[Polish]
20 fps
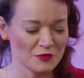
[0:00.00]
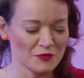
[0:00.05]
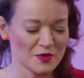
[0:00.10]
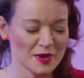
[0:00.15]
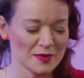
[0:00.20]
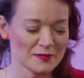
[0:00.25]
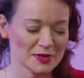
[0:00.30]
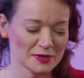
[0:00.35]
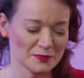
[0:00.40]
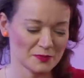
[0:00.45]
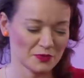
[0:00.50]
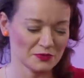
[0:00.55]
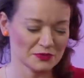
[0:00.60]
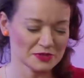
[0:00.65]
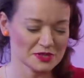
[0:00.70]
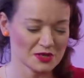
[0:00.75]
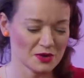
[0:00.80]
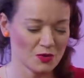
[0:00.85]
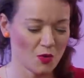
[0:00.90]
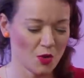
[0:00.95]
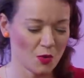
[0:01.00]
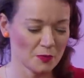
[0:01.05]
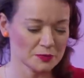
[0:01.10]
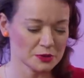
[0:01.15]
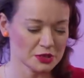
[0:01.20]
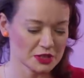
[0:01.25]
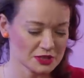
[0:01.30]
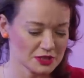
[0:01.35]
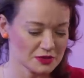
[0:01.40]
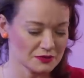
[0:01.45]
Weber powiedział o
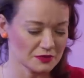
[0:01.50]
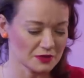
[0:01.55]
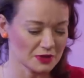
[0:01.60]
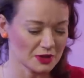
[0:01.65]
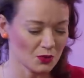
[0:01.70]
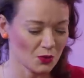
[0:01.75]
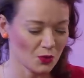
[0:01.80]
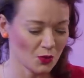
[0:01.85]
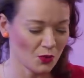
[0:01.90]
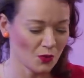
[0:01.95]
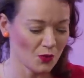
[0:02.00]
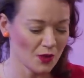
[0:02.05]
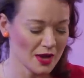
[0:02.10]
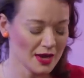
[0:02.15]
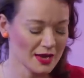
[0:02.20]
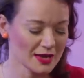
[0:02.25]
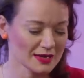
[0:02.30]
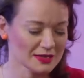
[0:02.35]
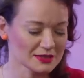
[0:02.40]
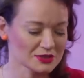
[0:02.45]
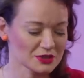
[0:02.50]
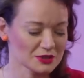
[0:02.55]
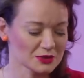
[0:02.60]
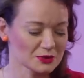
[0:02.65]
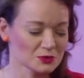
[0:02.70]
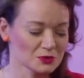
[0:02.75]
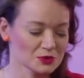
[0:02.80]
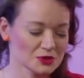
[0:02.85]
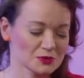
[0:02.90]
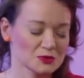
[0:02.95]
przeciwniku, e,
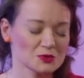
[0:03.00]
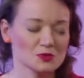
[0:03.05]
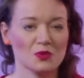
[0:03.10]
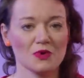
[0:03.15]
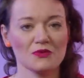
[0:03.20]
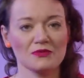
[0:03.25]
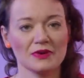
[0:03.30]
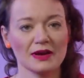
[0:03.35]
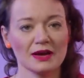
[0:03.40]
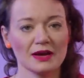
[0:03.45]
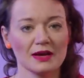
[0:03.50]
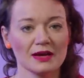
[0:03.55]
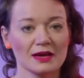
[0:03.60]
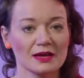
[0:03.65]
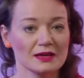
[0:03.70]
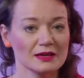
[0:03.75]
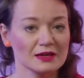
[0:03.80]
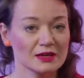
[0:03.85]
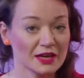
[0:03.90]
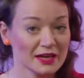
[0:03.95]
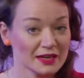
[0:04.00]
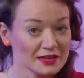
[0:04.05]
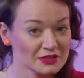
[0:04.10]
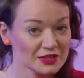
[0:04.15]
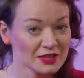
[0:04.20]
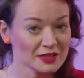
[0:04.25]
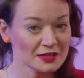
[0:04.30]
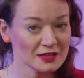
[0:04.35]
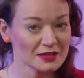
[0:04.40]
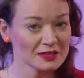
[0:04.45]
czyli użył słowa
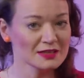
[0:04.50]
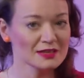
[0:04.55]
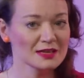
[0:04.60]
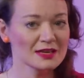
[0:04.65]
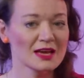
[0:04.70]
Gegner,